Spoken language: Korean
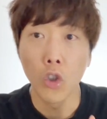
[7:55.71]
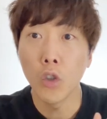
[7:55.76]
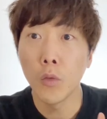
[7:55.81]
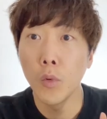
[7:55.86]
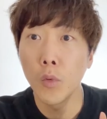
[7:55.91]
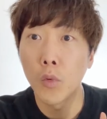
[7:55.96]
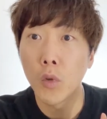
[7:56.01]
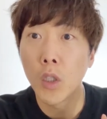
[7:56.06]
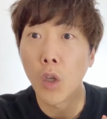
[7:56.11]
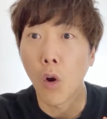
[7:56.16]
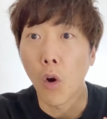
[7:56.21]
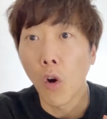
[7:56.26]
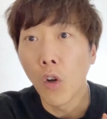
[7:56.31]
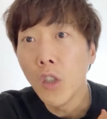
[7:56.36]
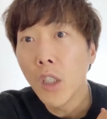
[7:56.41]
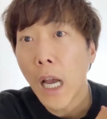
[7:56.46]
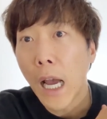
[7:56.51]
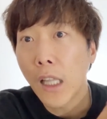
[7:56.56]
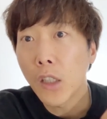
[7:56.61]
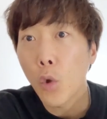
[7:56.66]
어느 부분이
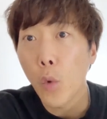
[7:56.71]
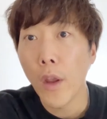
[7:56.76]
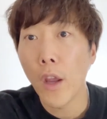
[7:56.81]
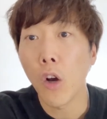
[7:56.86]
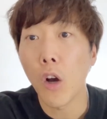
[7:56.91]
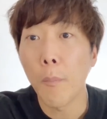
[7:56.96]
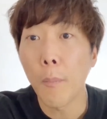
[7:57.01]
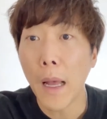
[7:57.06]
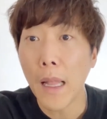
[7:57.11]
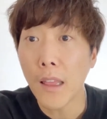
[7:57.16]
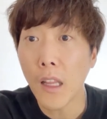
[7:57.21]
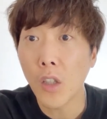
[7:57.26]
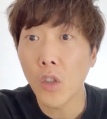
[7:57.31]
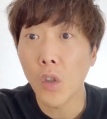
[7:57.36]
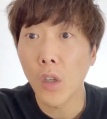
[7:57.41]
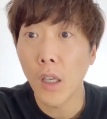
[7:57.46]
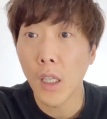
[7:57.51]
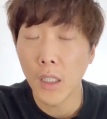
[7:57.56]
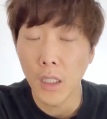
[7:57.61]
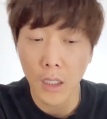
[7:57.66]
어느 하드웨어가
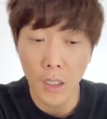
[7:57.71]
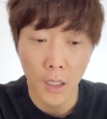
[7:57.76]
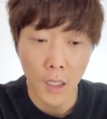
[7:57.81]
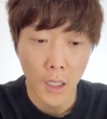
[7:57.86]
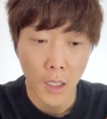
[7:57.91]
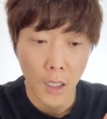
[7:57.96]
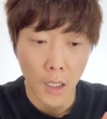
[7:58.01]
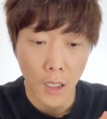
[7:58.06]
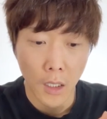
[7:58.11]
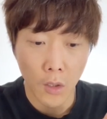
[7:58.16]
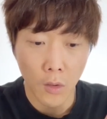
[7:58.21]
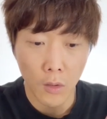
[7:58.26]
빨라져야지